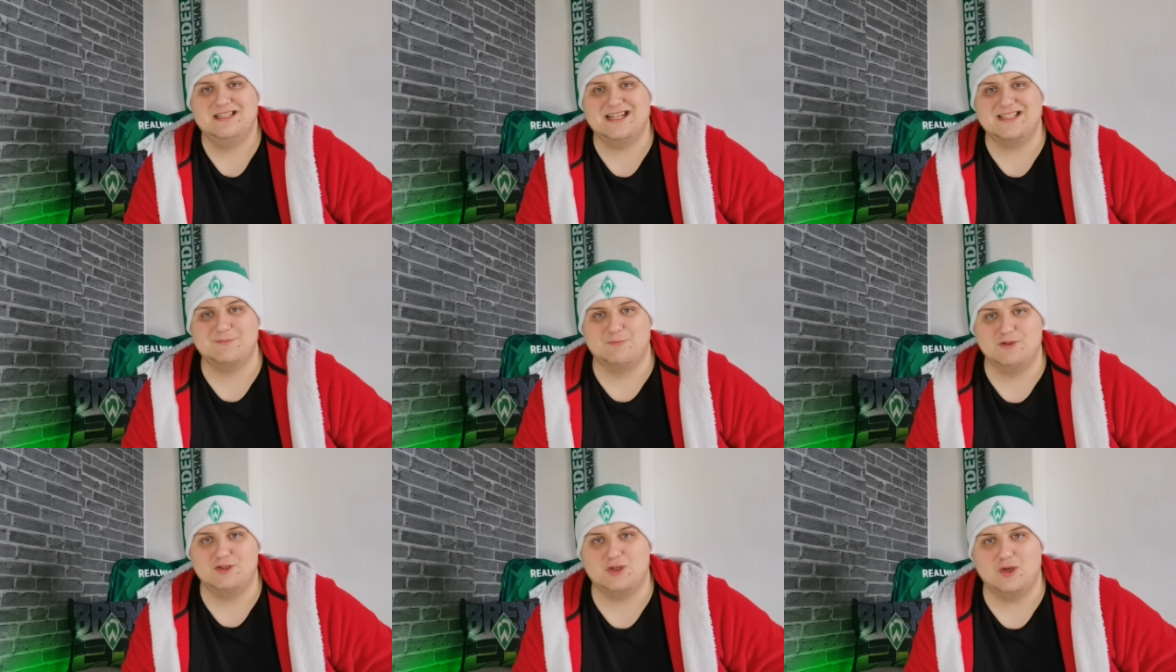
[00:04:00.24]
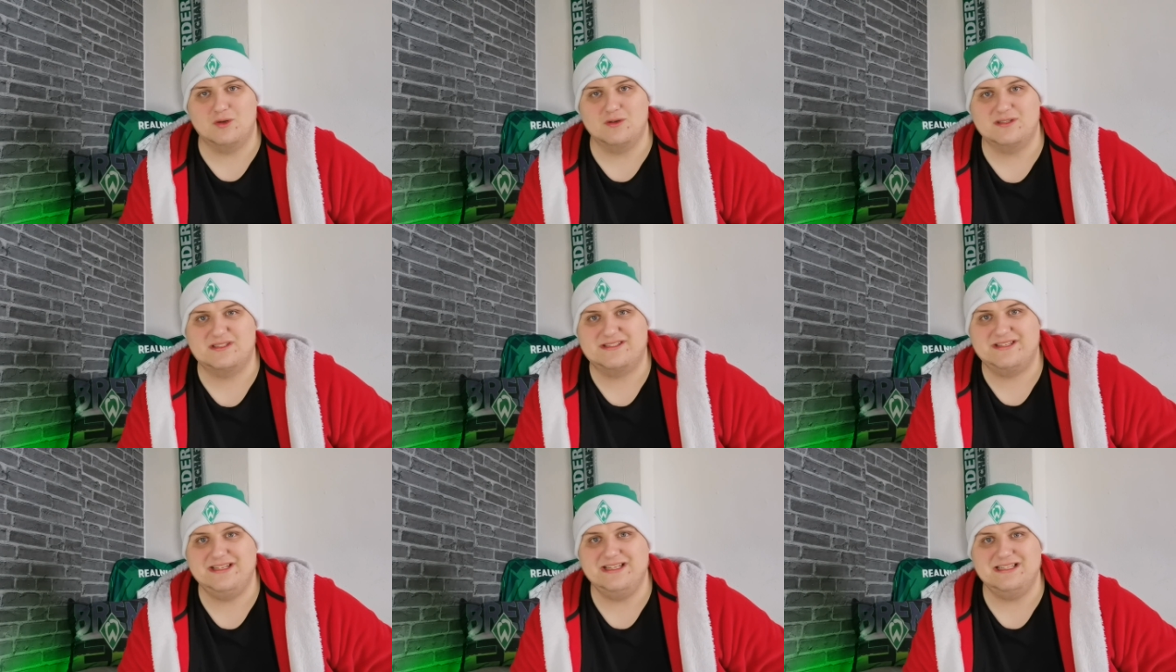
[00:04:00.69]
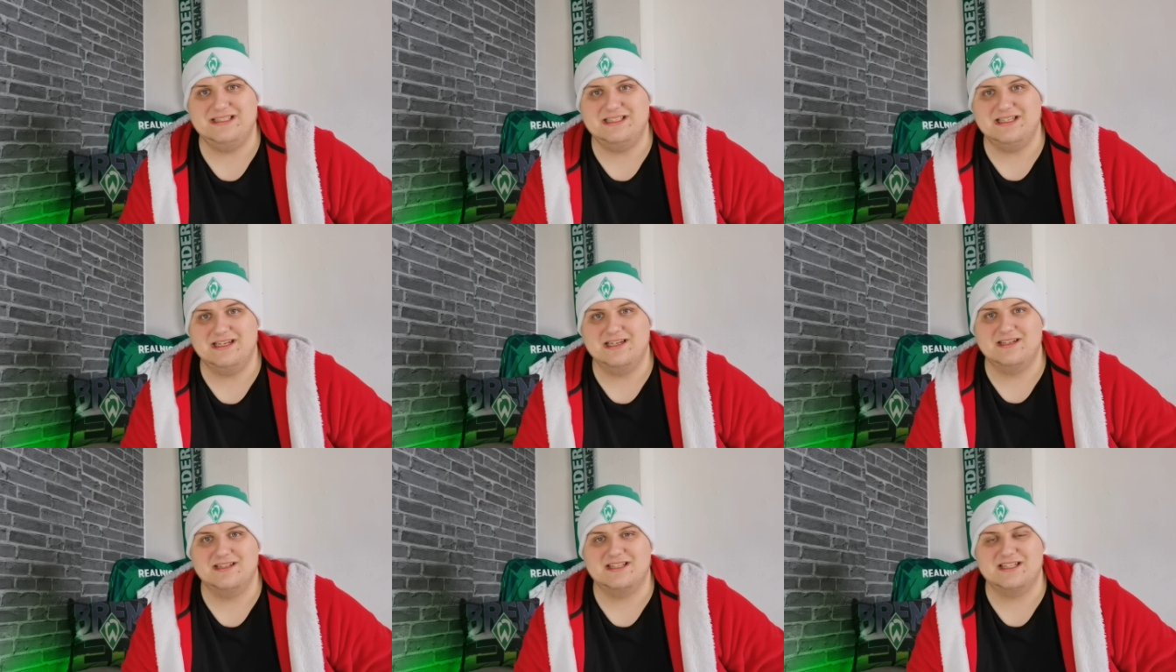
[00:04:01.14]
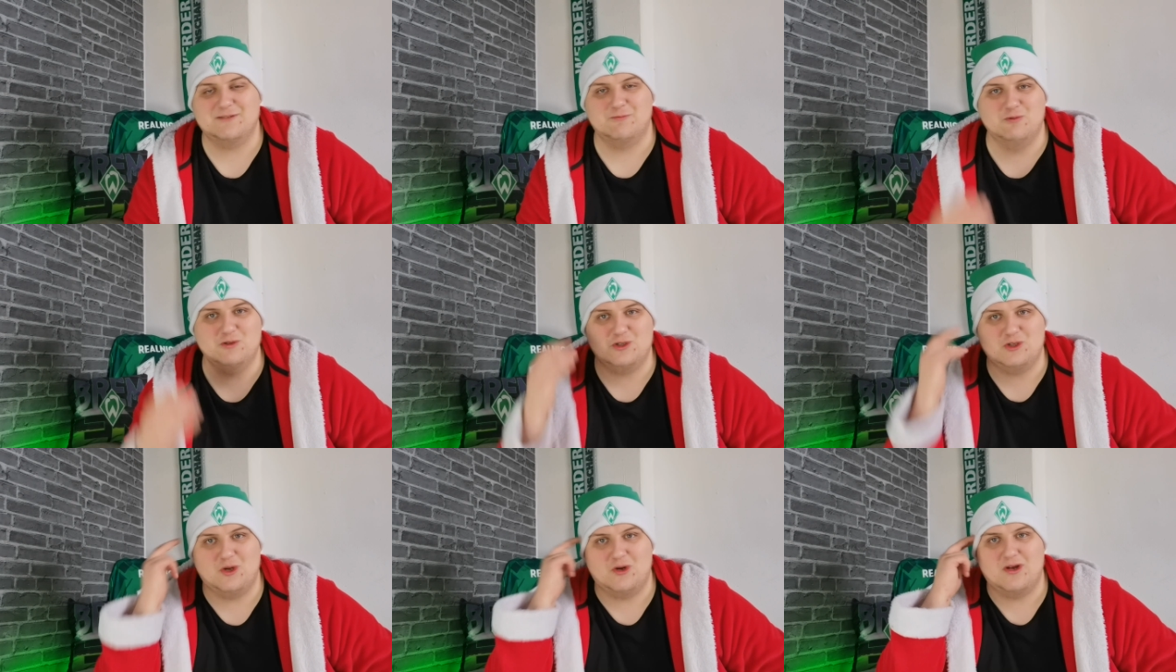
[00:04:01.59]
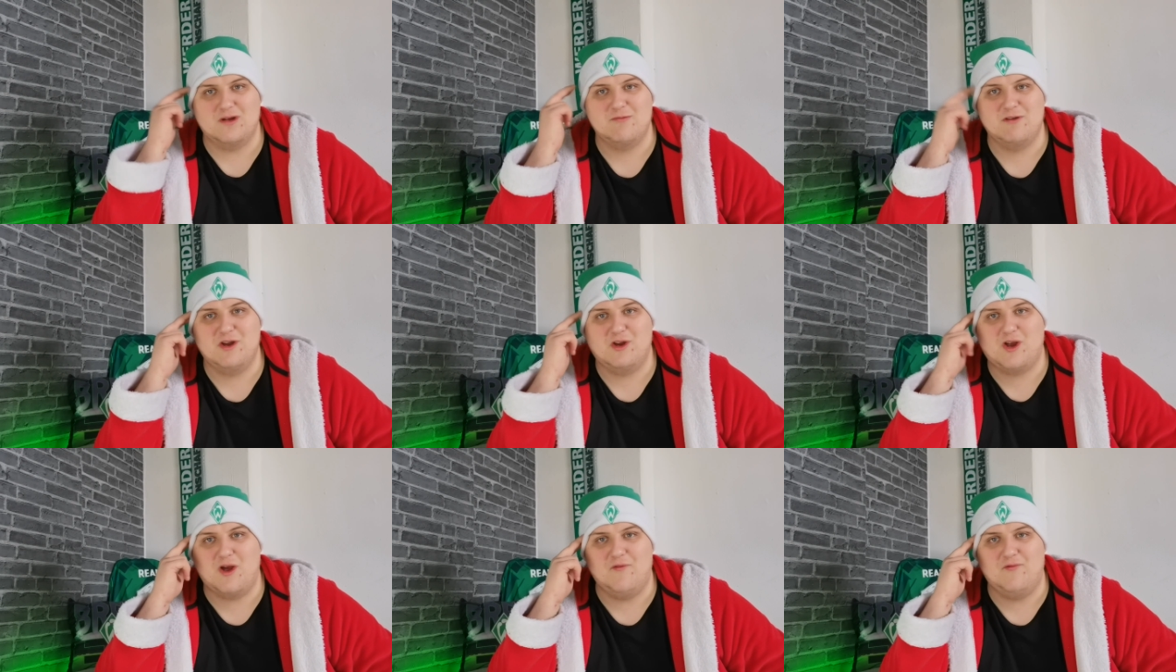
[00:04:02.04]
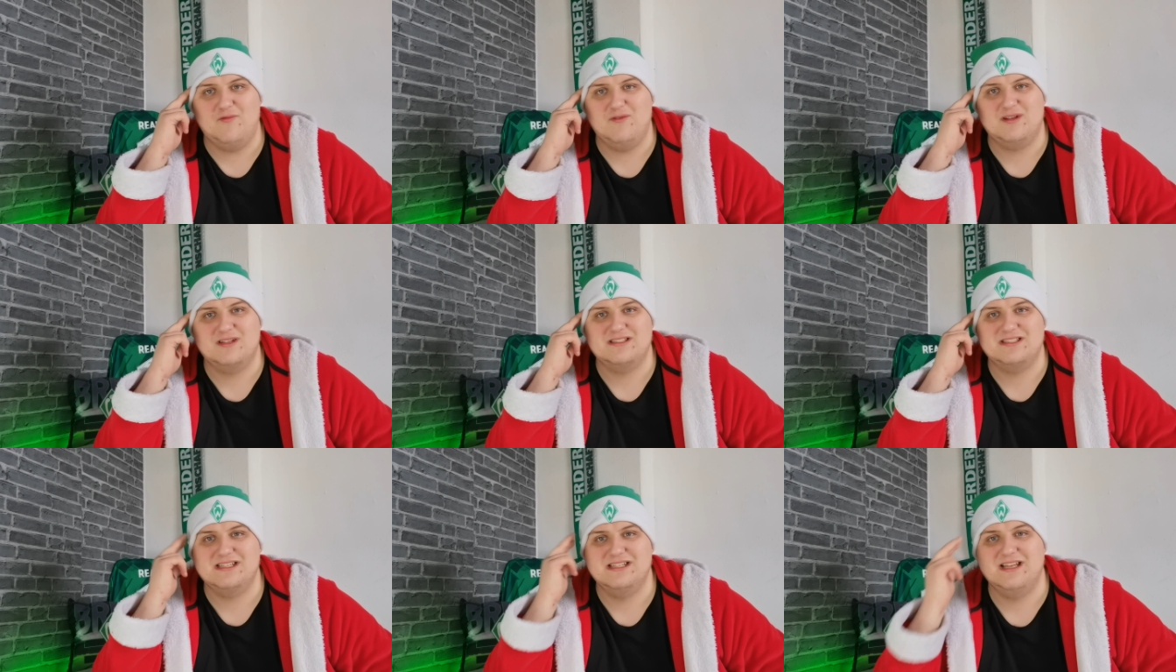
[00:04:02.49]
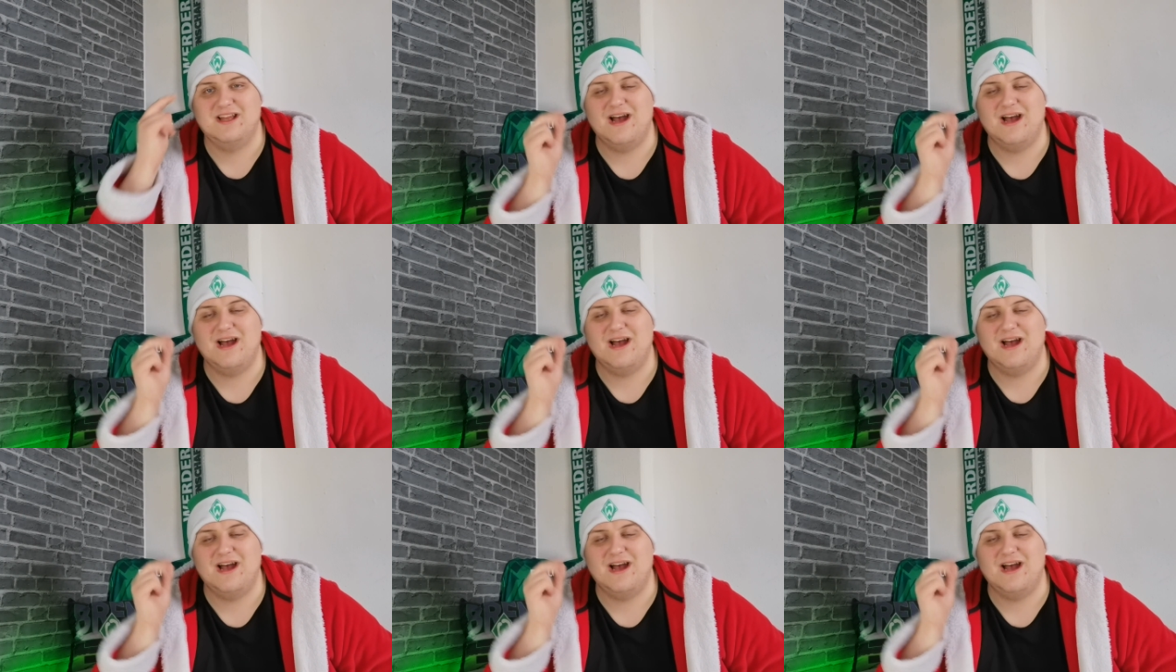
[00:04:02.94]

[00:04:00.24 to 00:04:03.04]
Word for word: Das muss doch ein Ziel sein. Das muss doch in den Köpfen drin sein.